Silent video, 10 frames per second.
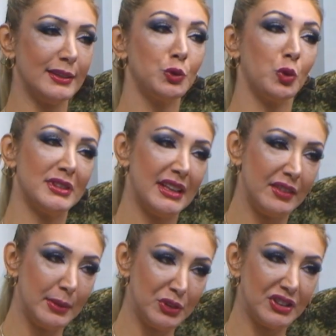Çok
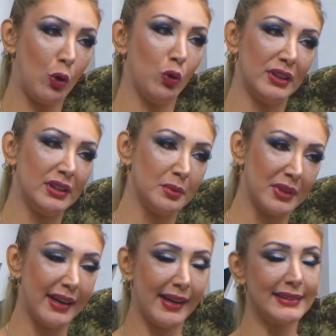sevilmişti oynadığım
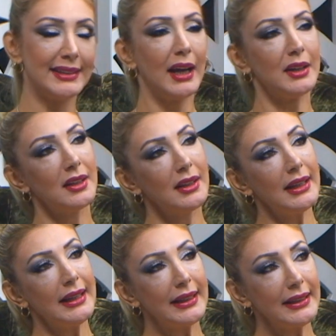karakter.
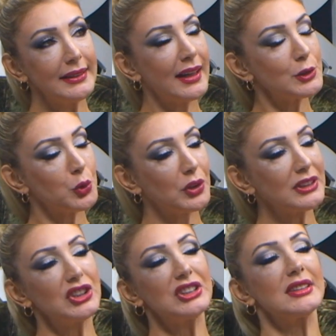Evet. Ee, daha sonra
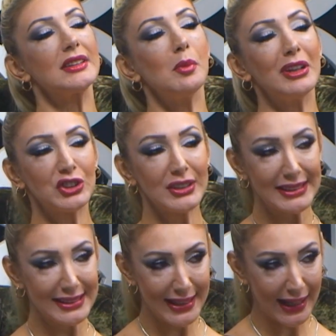çeşitli başka
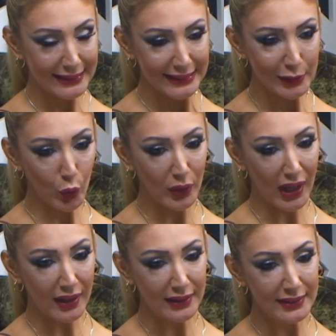dizilerde de rol
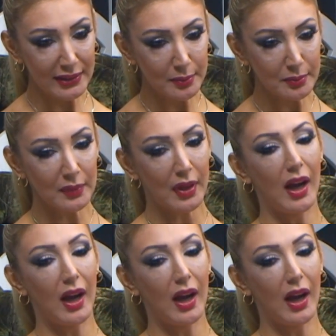aldım.